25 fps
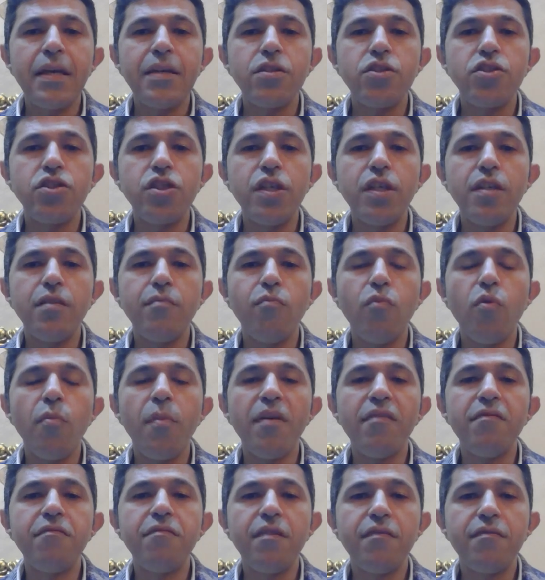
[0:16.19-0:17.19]
شيء
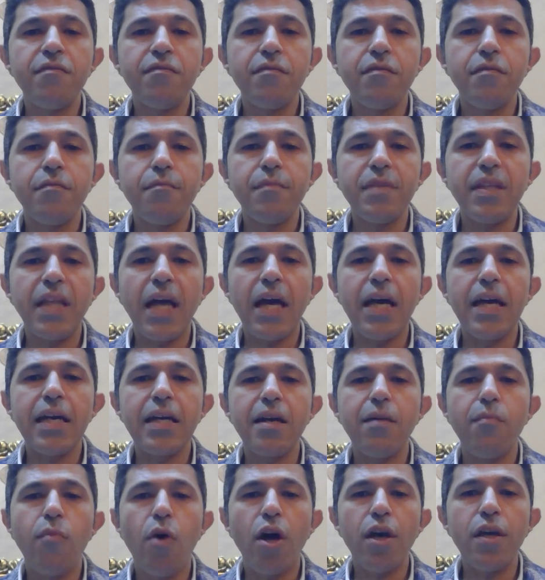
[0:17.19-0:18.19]
مبرر من
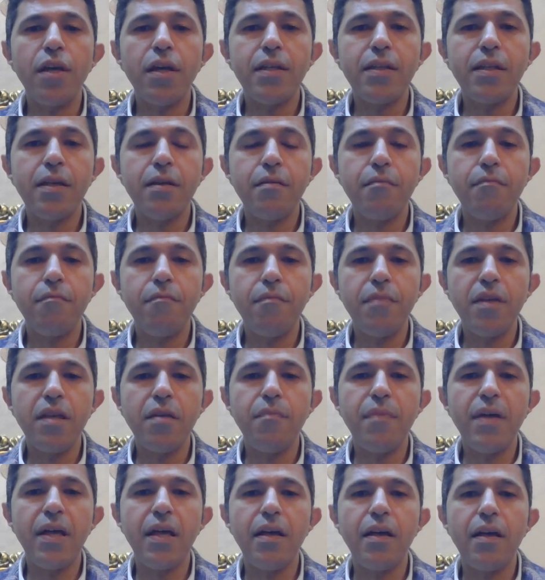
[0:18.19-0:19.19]
حاجه معينه
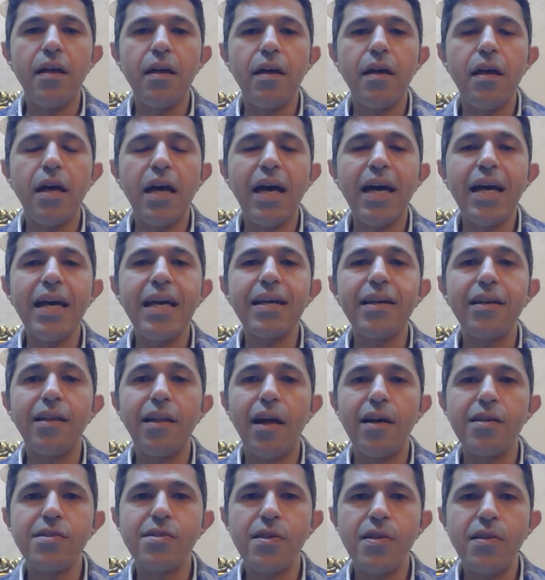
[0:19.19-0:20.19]
بيبقى حاجه
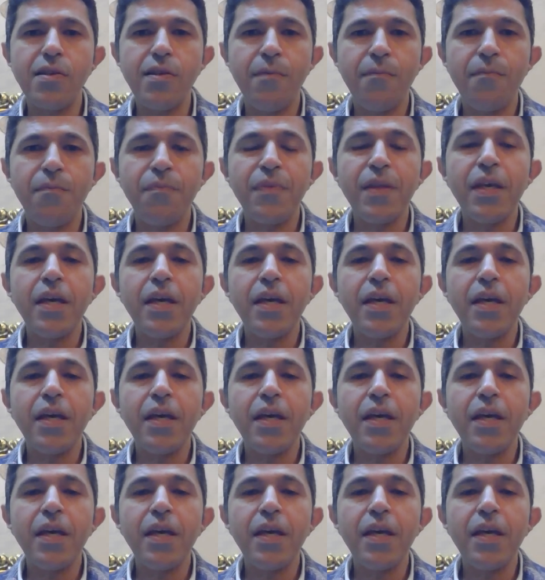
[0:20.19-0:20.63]
لحظيه